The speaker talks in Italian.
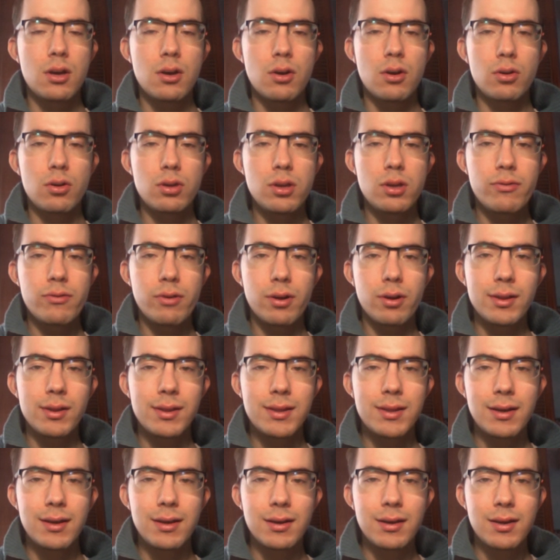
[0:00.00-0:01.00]
ogni
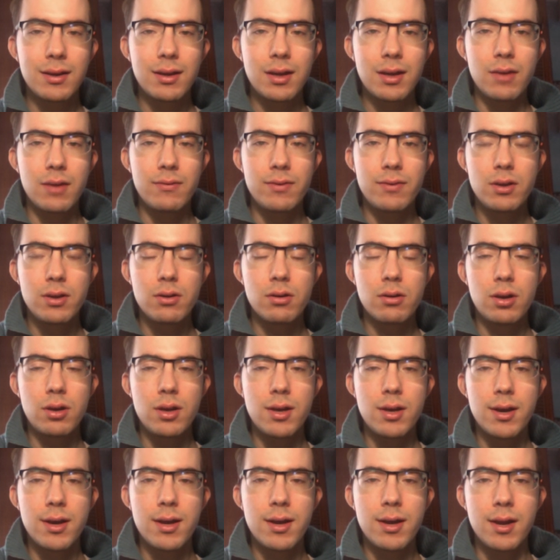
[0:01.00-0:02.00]
volta che vi
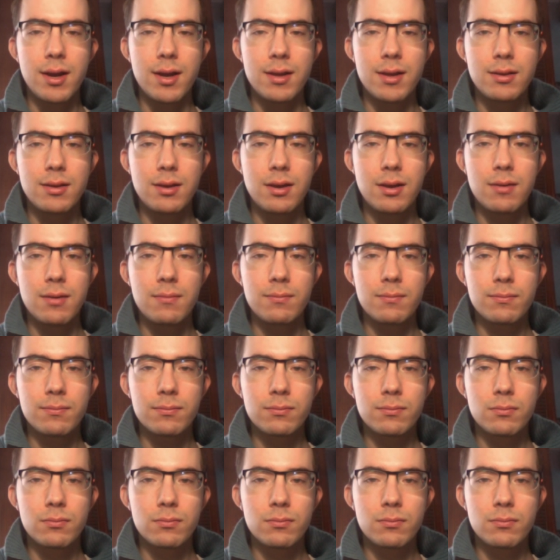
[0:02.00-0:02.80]
collegherete